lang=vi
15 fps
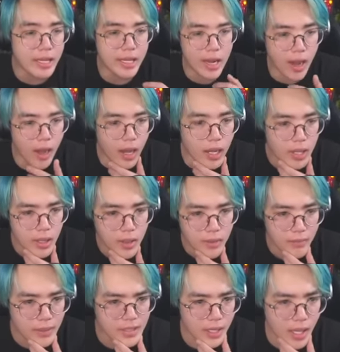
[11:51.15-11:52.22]
gì đó
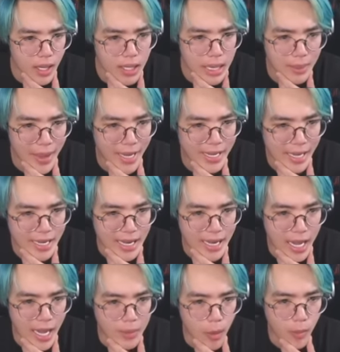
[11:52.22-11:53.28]
và sau đó là bạn này đã
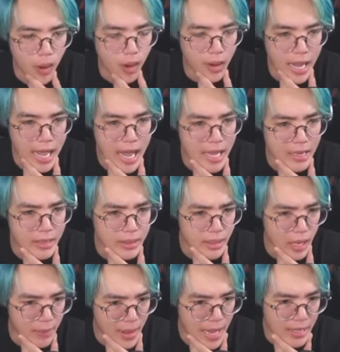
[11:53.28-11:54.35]
để một con
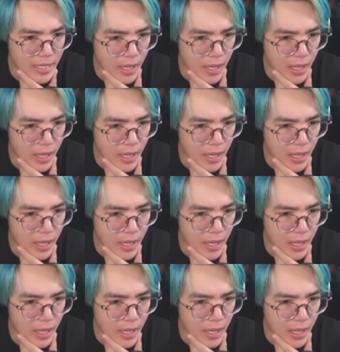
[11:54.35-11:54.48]
enderman